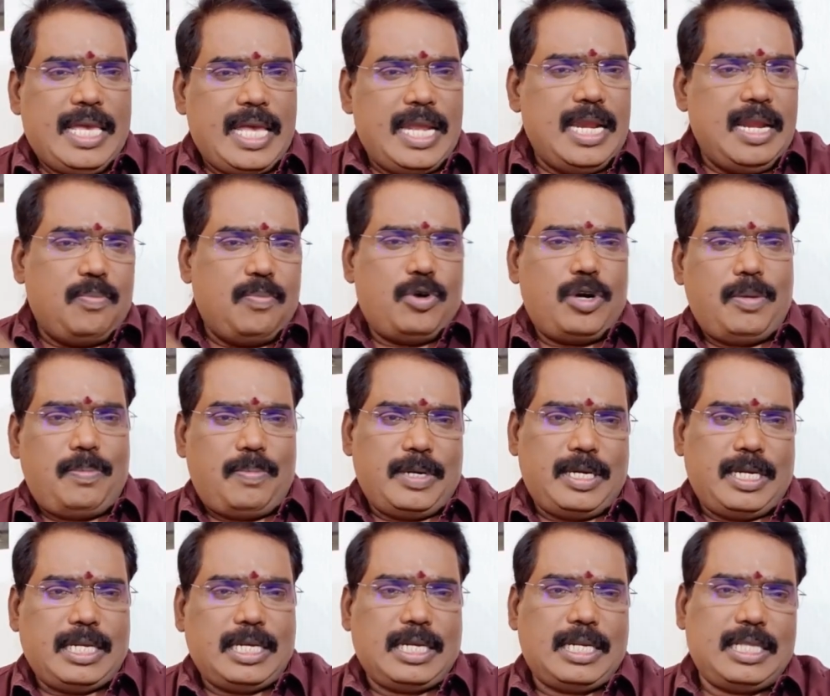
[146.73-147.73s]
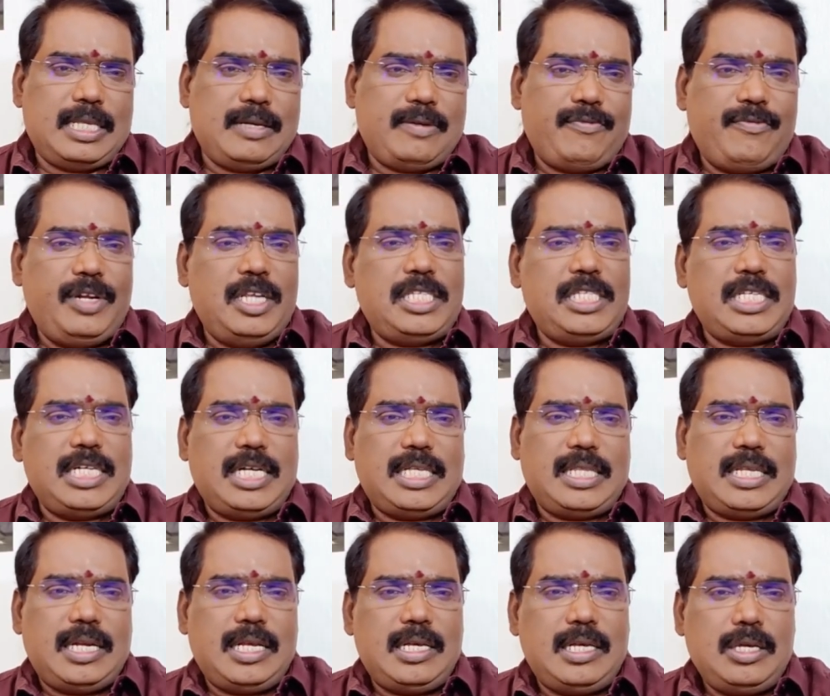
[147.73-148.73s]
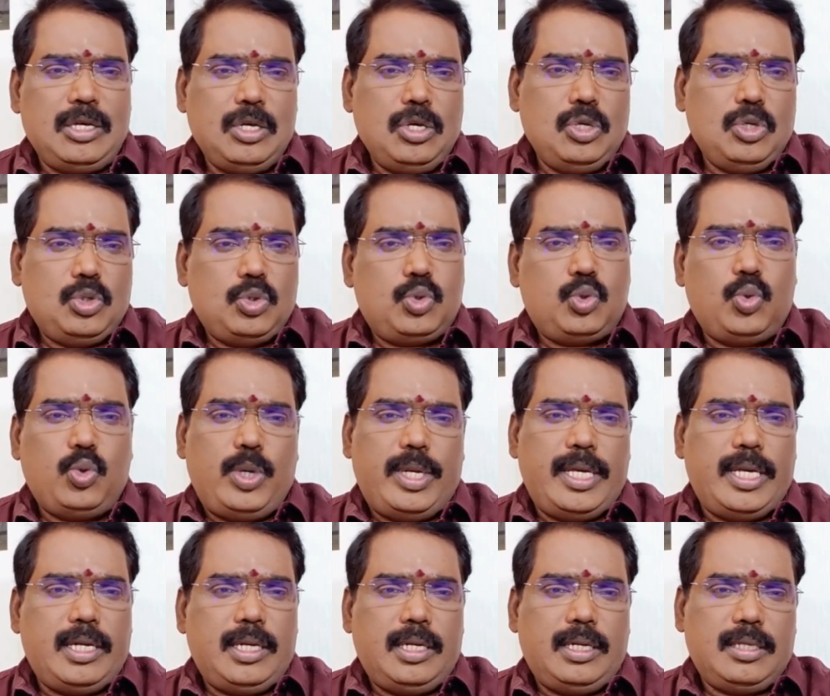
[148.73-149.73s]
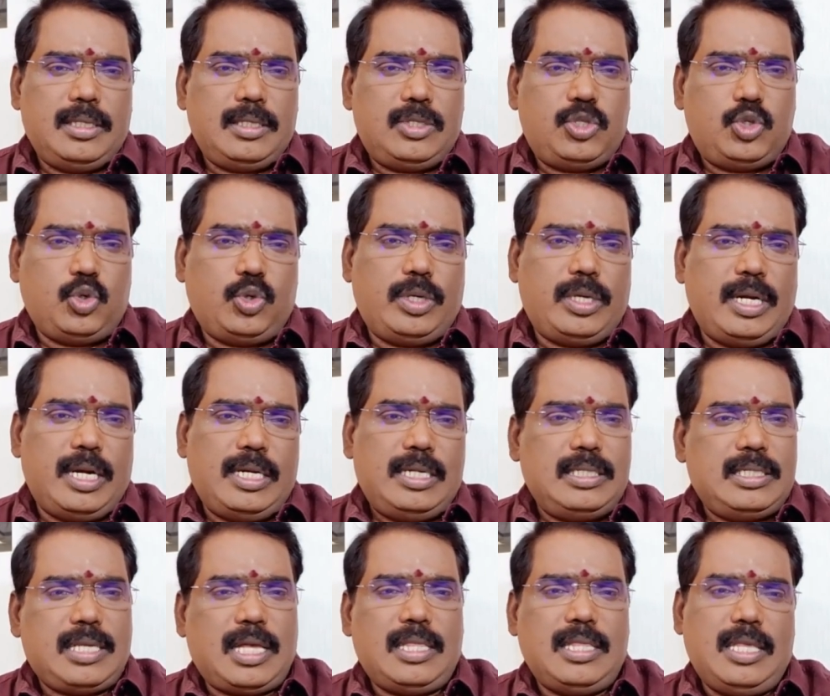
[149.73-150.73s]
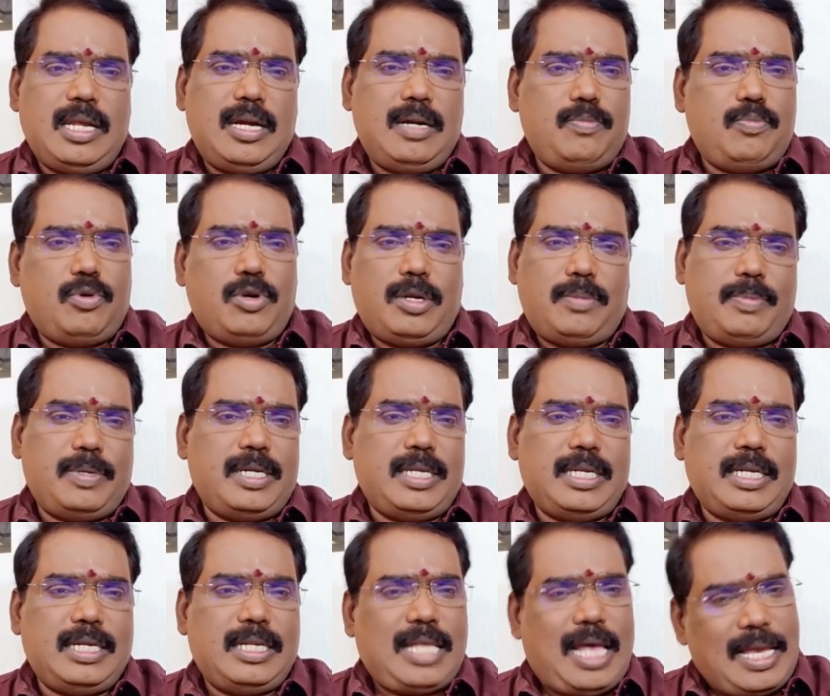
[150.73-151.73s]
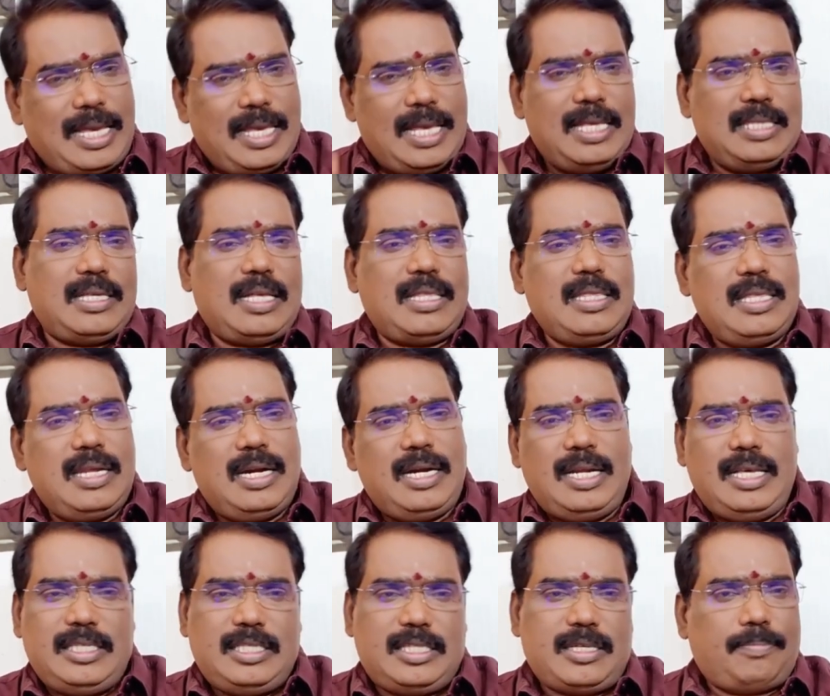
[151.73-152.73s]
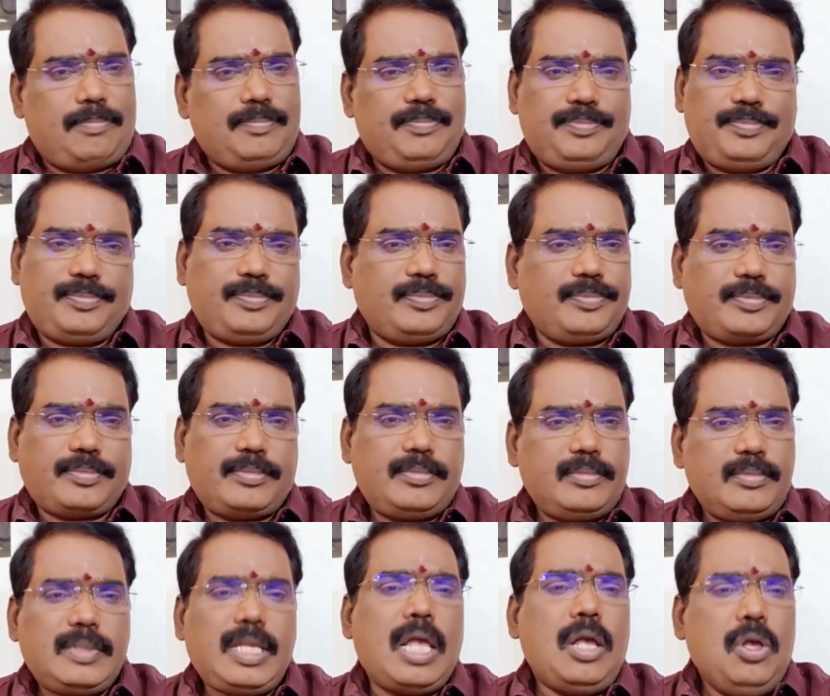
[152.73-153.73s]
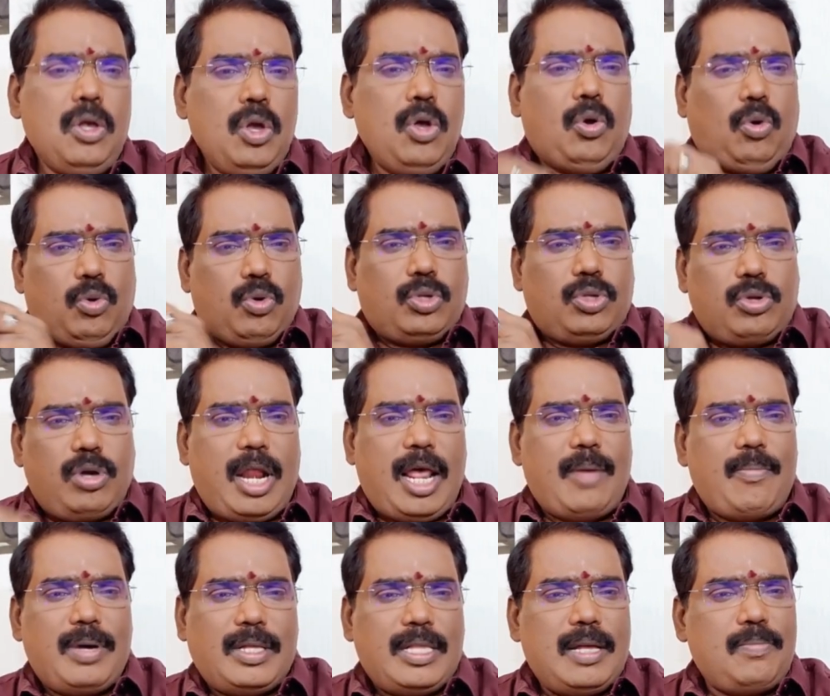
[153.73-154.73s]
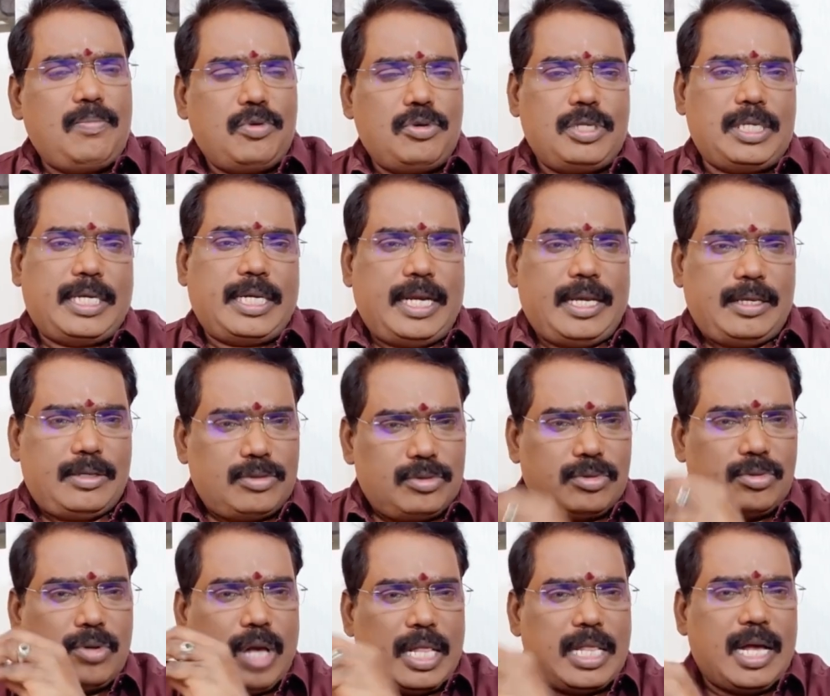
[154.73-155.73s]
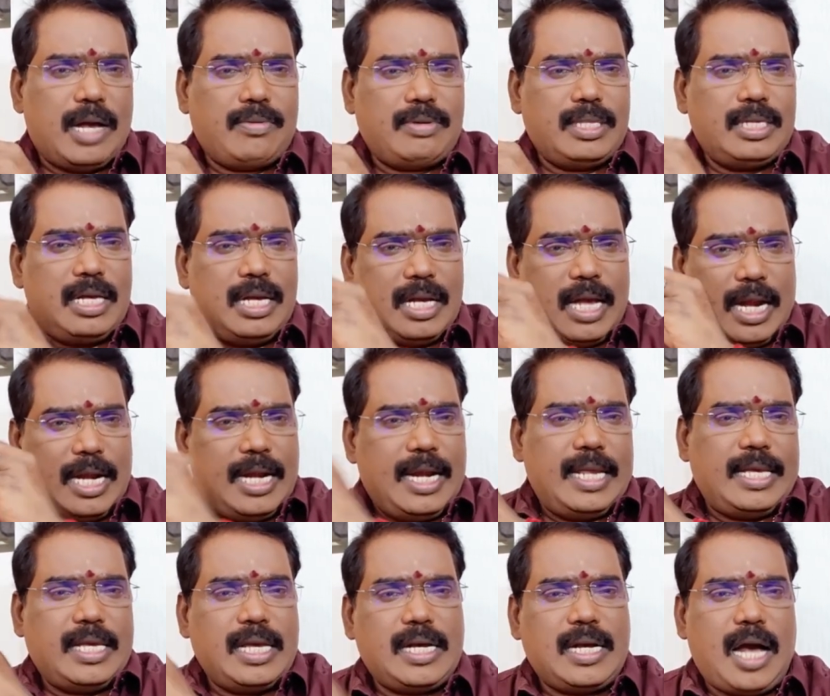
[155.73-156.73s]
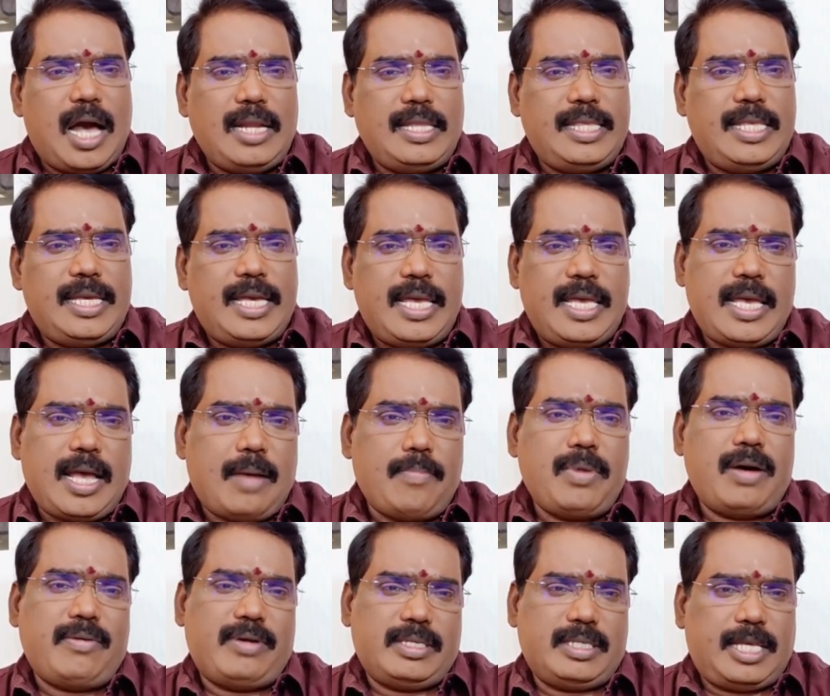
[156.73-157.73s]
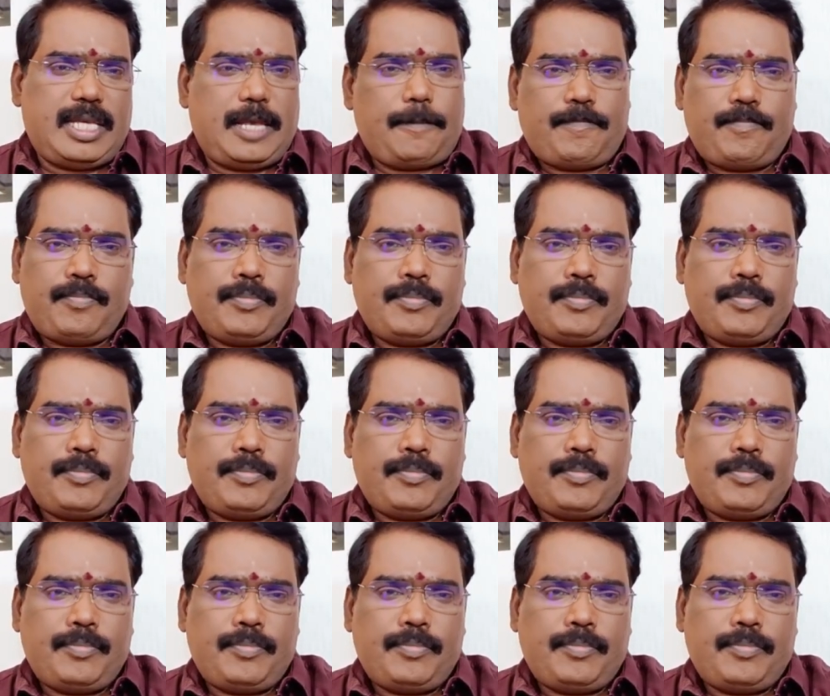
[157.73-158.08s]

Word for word: என்ன போடப்பட்டிருக்கிறது விருச்சிகத்தில் சூரியன் சுக்கரன் சந்திரன் போடப்பட்டிருக்கிறது அங்கே சந்திரன் நீச்சம் தோராயமாக தான் போட்டிருக்கிறேன் அதாவது அன்றைக்கு கார்த்திகை அமாவாசை